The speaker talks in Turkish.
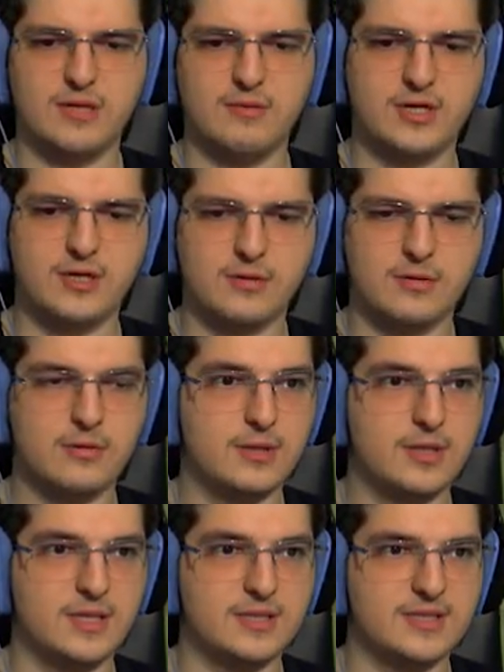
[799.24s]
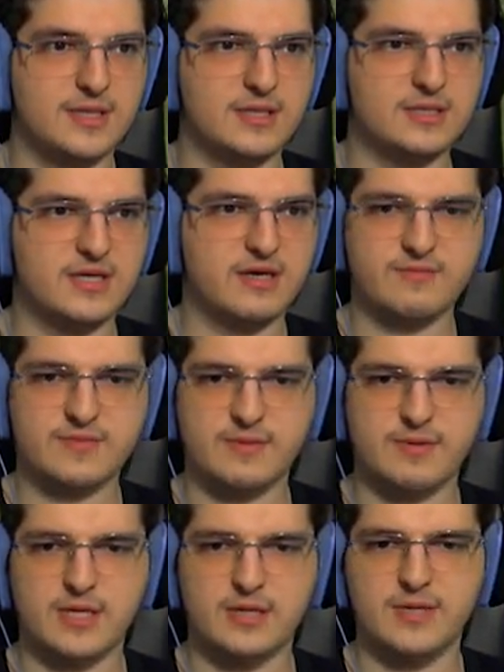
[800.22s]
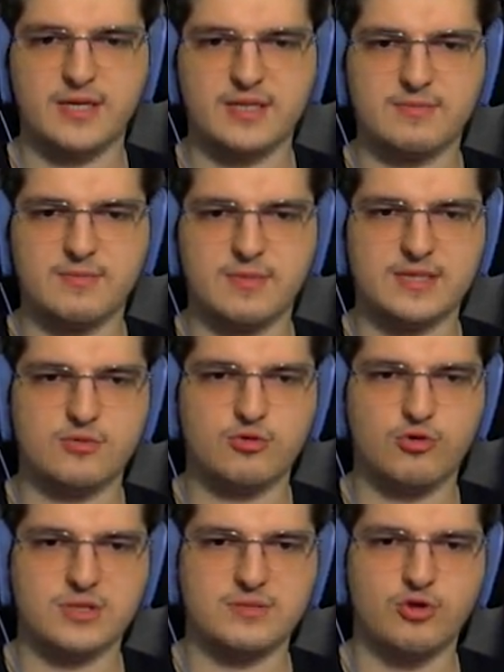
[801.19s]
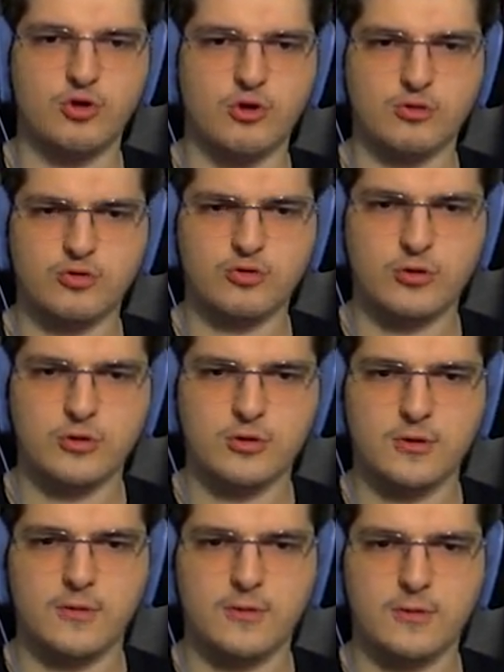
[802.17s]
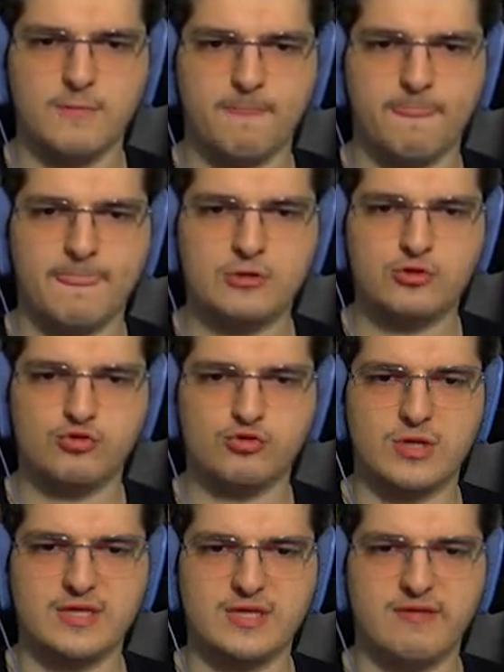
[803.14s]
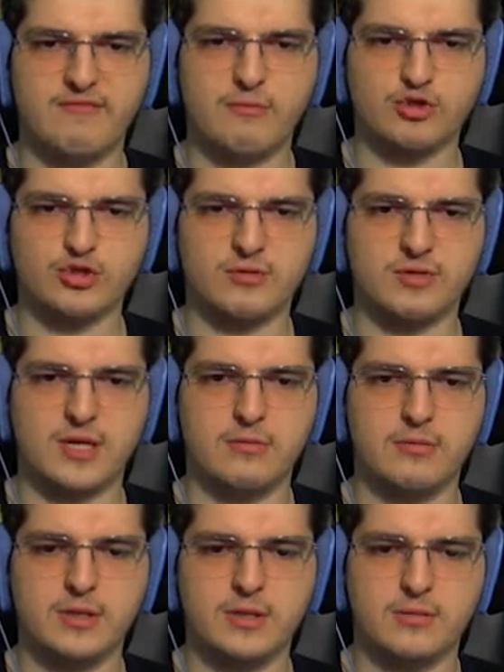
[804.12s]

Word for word: ama Neyse etrafımıza bakalım yaratık maratık yoksa mı yok. Şuradan devam o zaman abi.